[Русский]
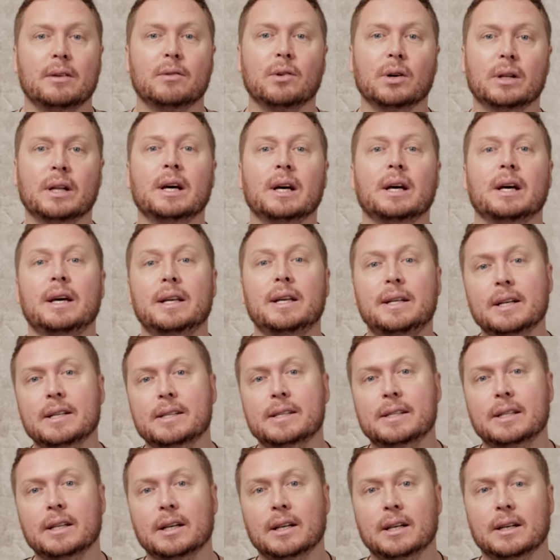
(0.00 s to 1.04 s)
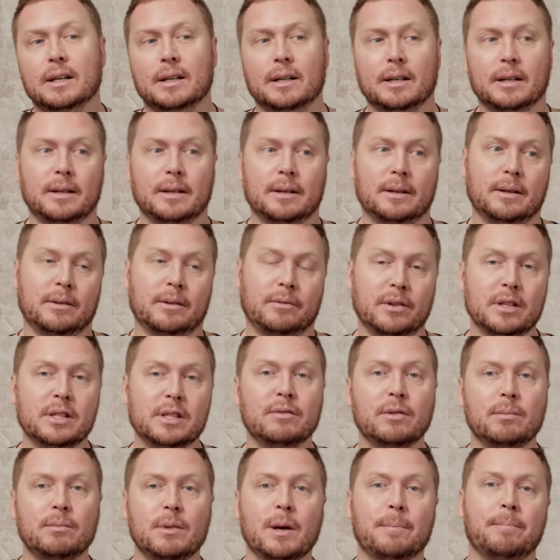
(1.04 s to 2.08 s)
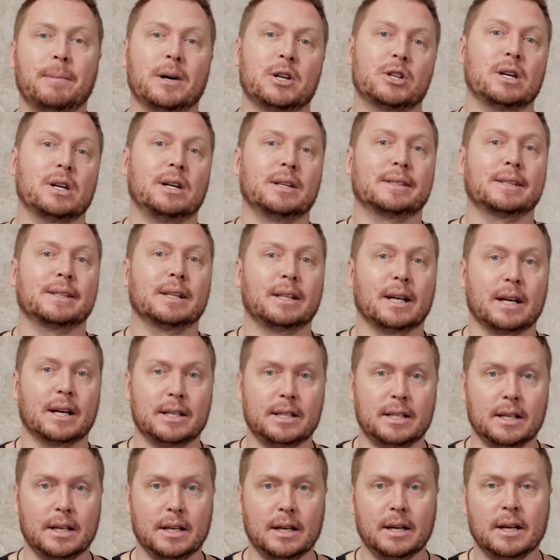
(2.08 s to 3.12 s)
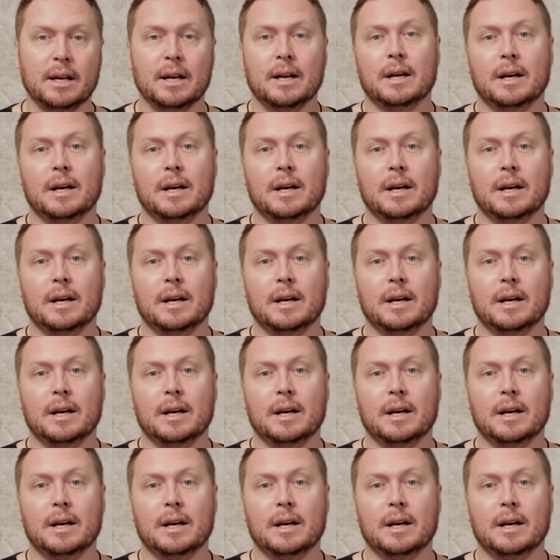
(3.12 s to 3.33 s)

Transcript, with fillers: Вот. Единственное, э, вызови мне, пожалуйста, такси.